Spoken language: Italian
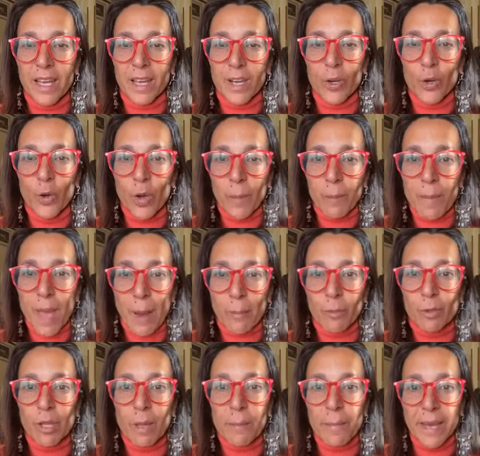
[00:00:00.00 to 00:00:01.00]
Noi
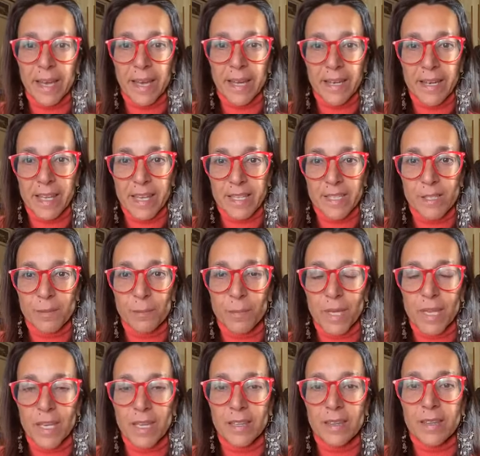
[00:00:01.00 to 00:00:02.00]
abbiamo dei
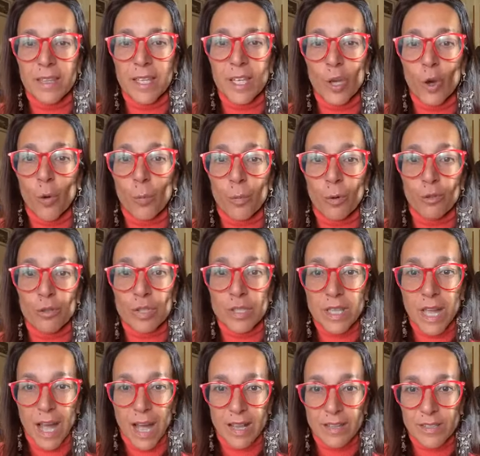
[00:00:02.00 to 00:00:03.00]
meccanismi di
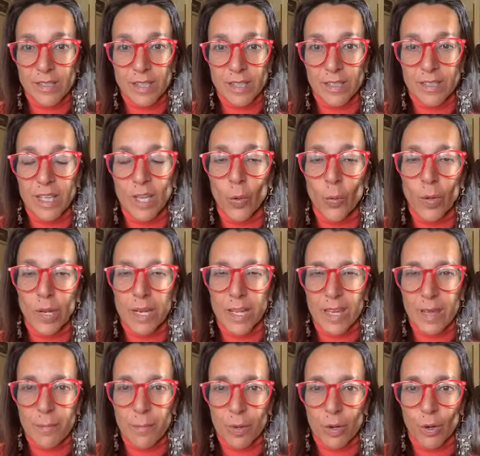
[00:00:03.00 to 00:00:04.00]
omeostasi, di
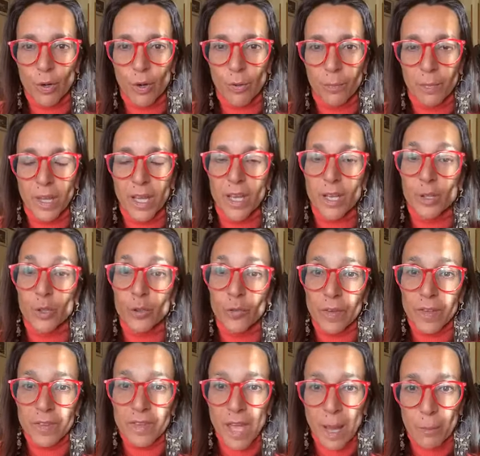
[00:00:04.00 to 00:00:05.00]
equilibrio, dove
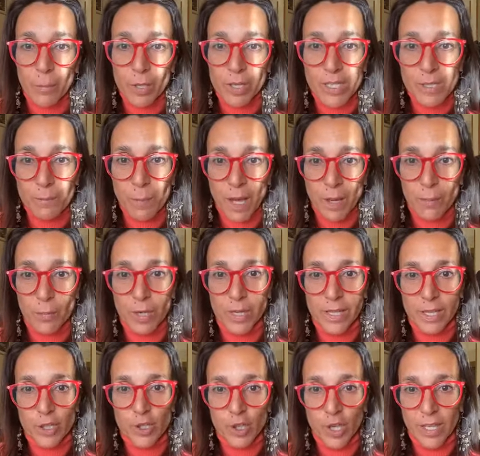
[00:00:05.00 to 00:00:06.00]
andiamo in risparmio
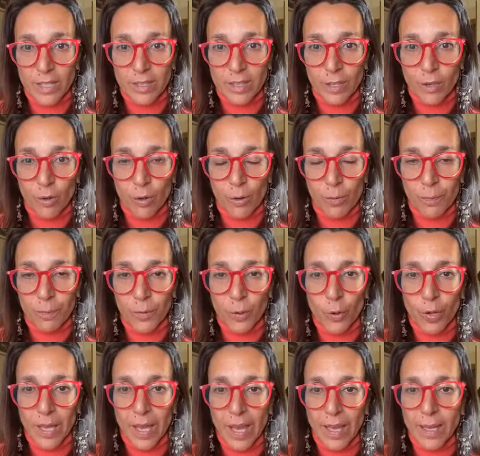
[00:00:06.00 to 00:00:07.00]
energetico,
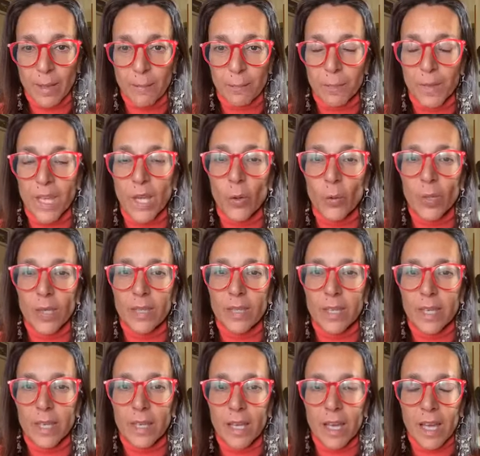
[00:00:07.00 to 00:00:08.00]
ok? E
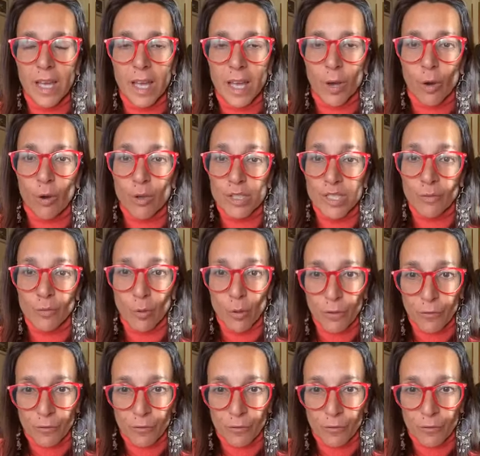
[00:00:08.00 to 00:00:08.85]
quindi cosa vuoi